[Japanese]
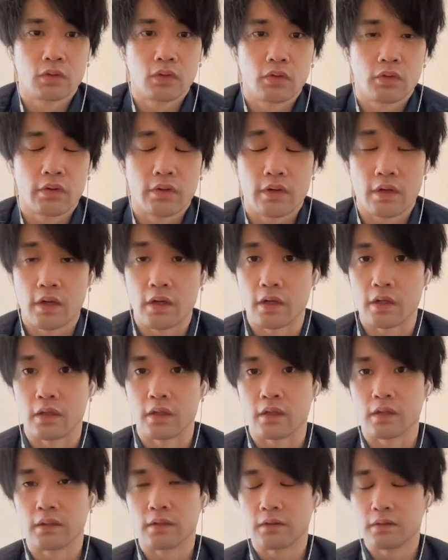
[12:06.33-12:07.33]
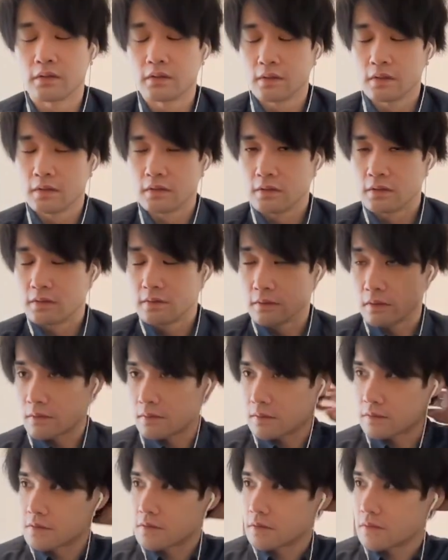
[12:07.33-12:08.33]
OK なん
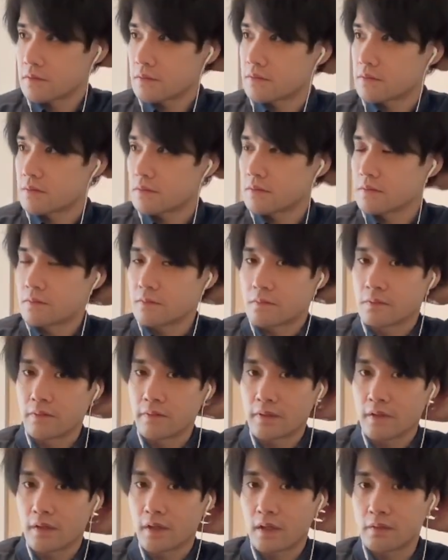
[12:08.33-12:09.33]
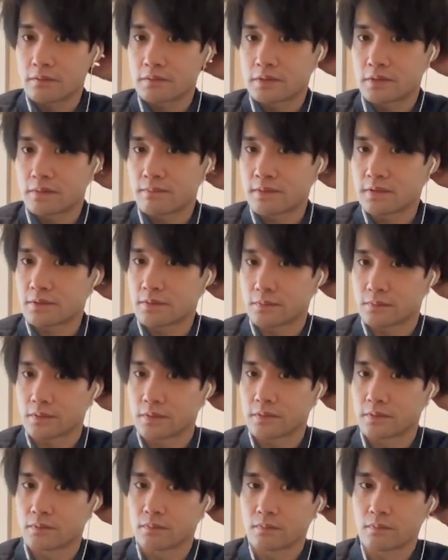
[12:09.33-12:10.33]
か若干声ハウってますよね
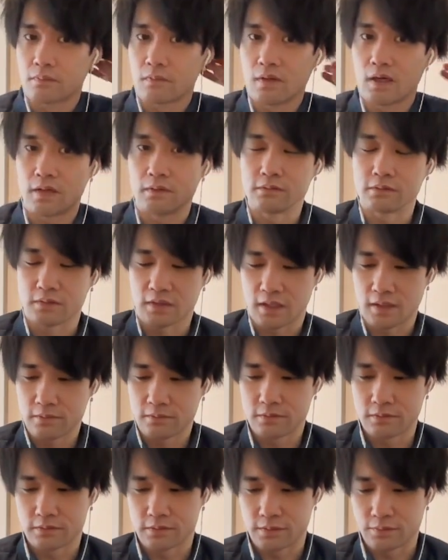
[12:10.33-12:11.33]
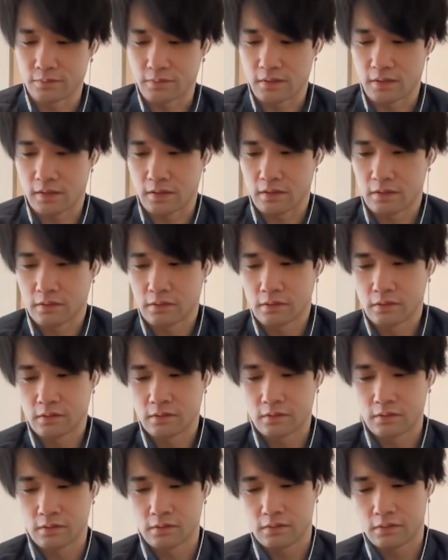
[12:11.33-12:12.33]
そのハウハウルっていうか
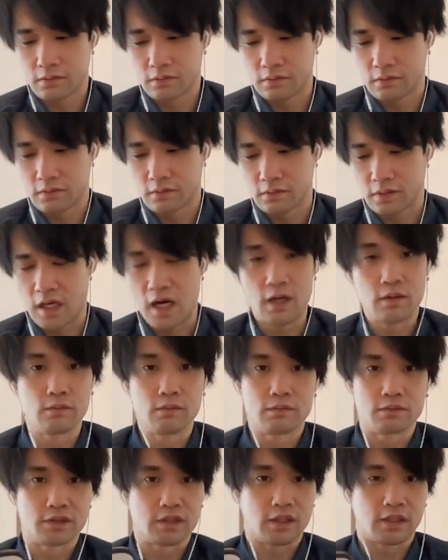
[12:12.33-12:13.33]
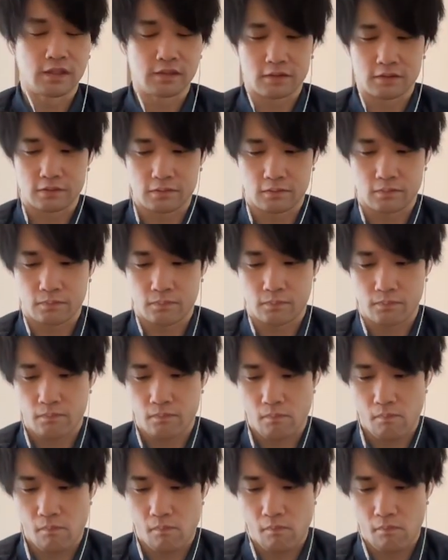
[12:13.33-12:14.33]
ハウルじゃないですよ
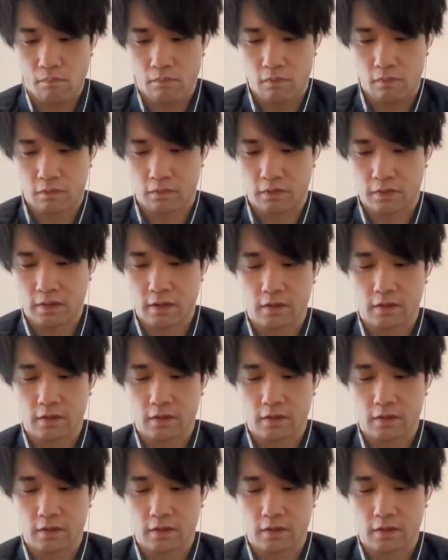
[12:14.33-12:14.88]
OK